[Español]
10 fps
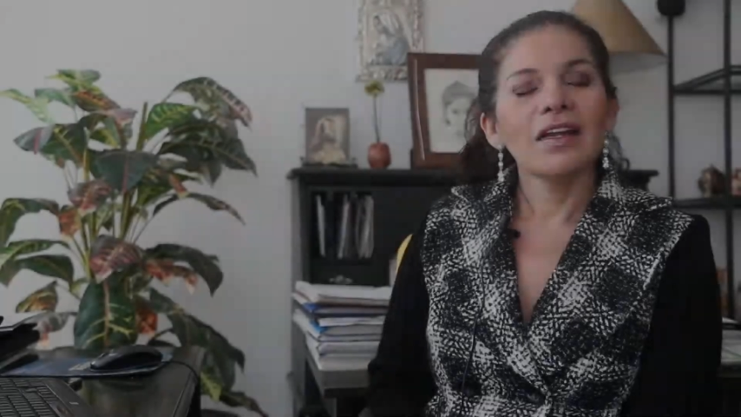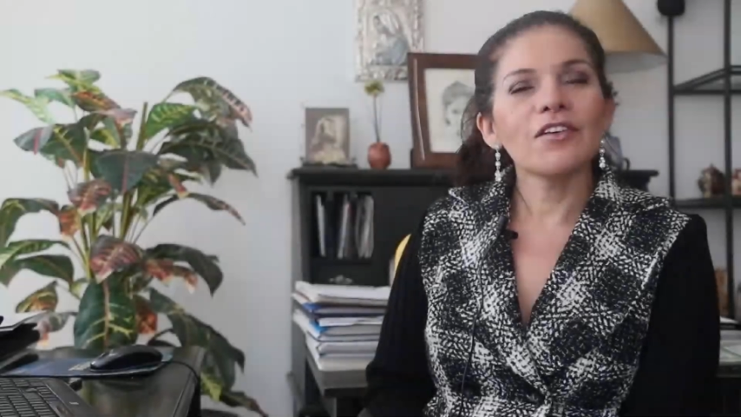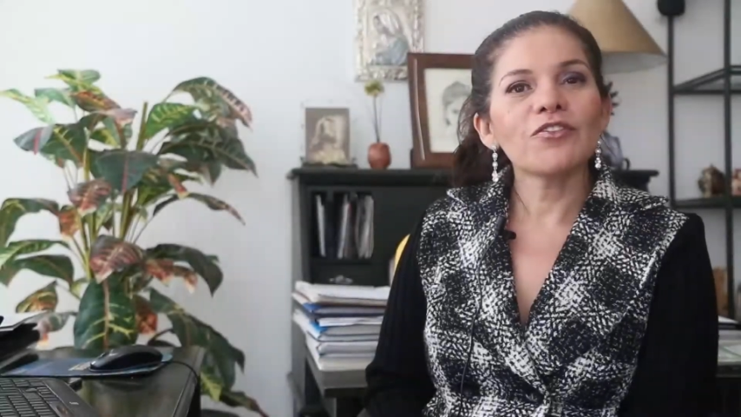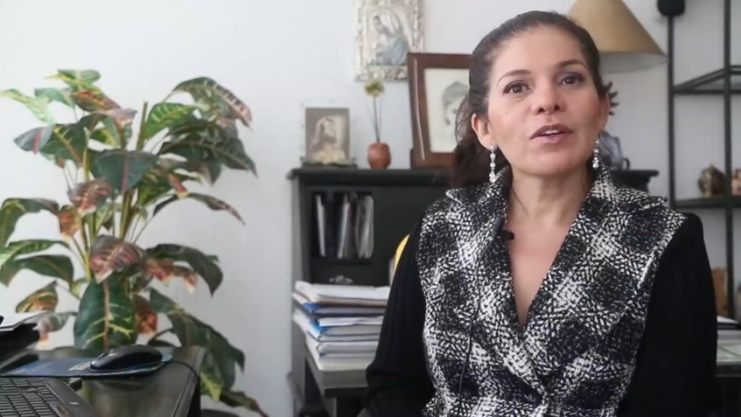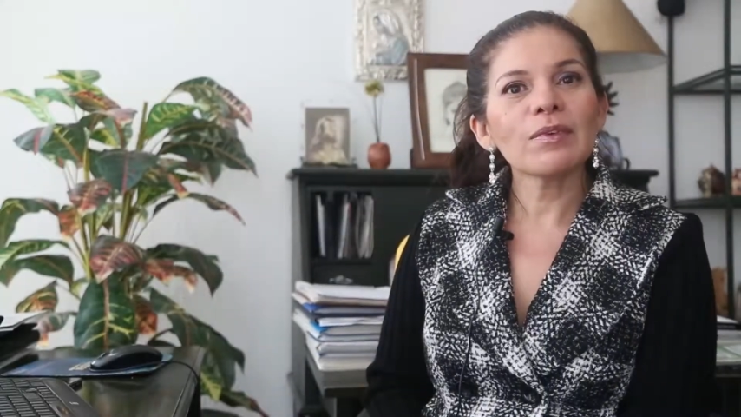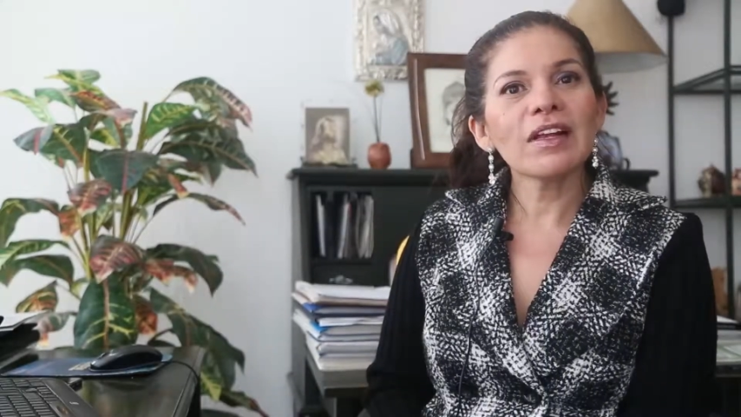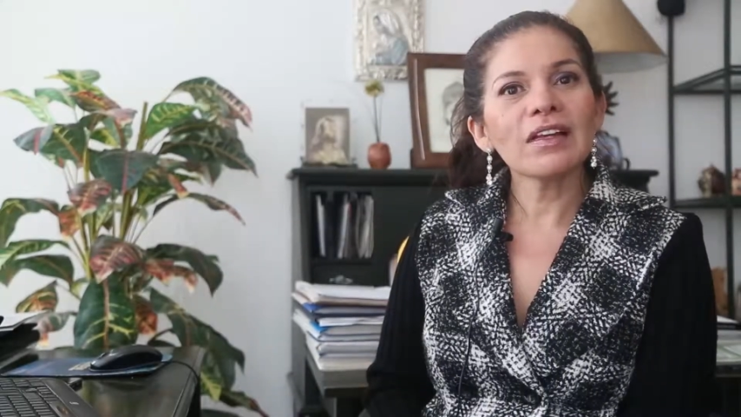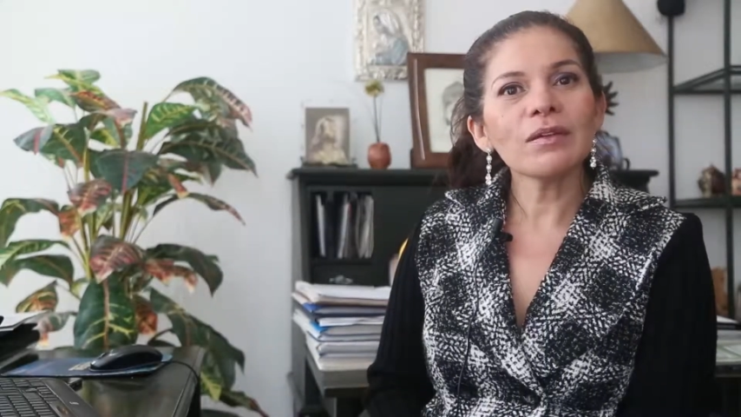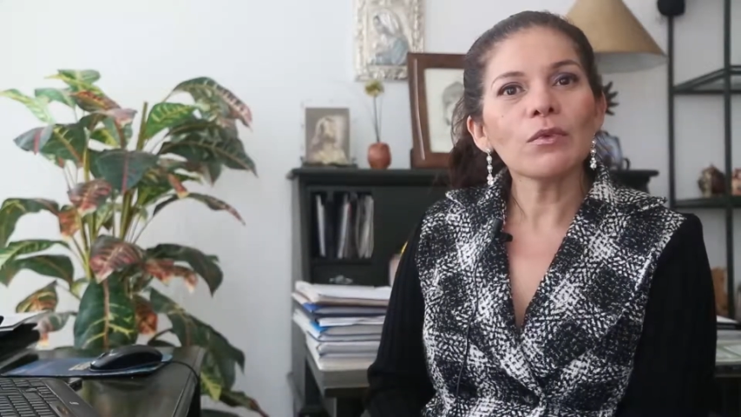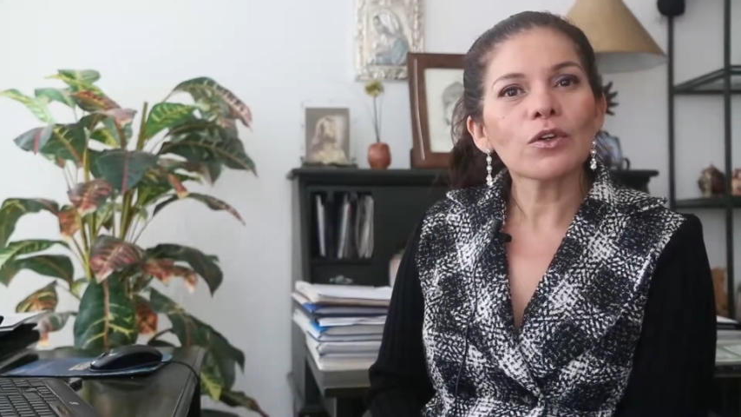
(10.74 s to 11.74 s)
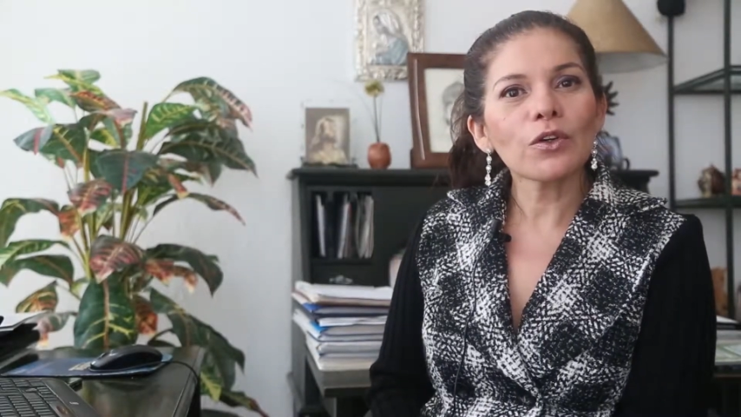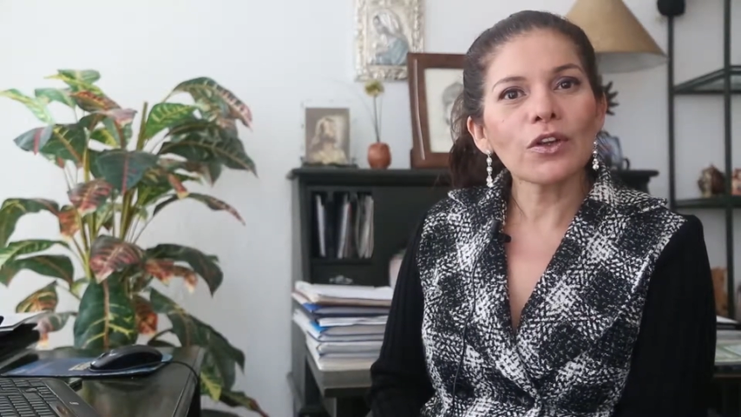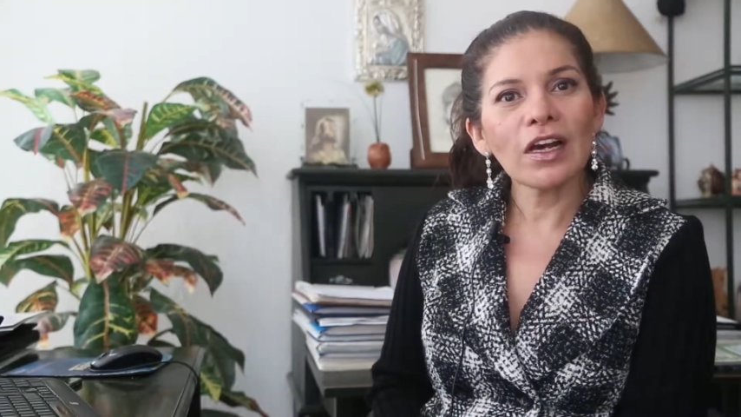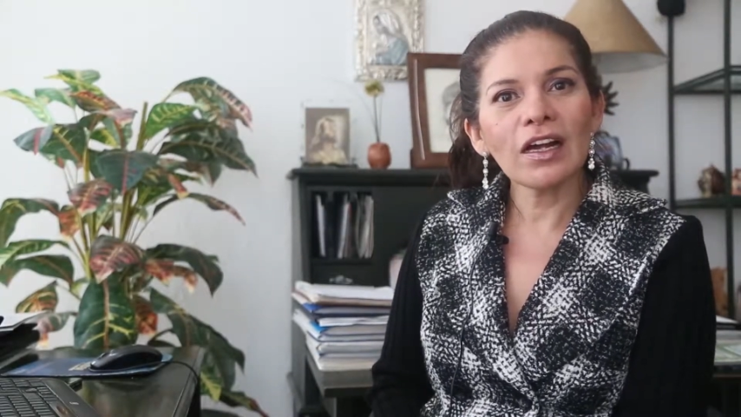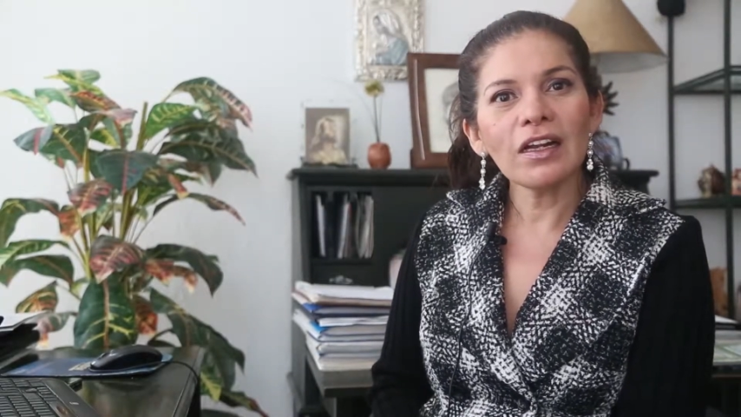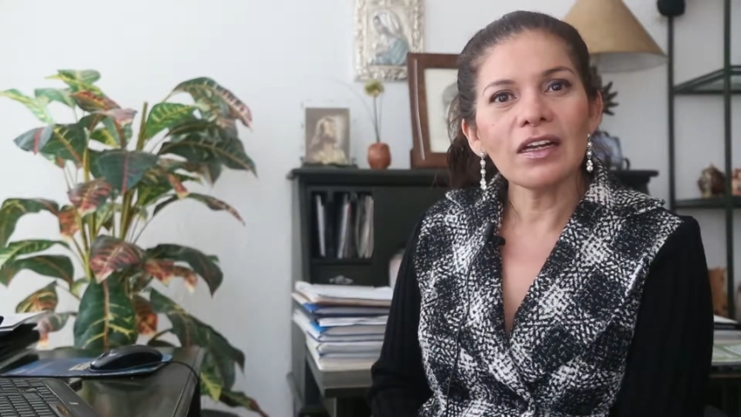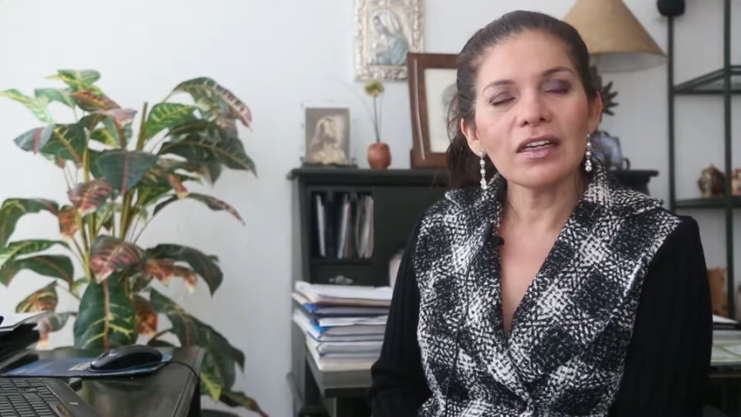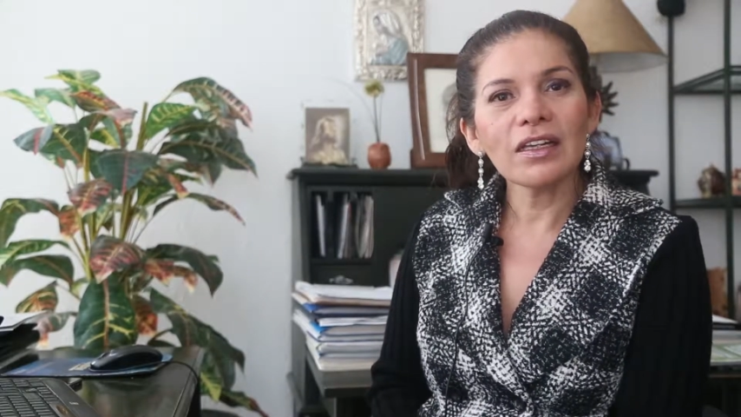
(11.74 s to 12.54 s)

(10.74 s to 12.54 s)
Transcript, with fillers: La enfermedad hemorroidal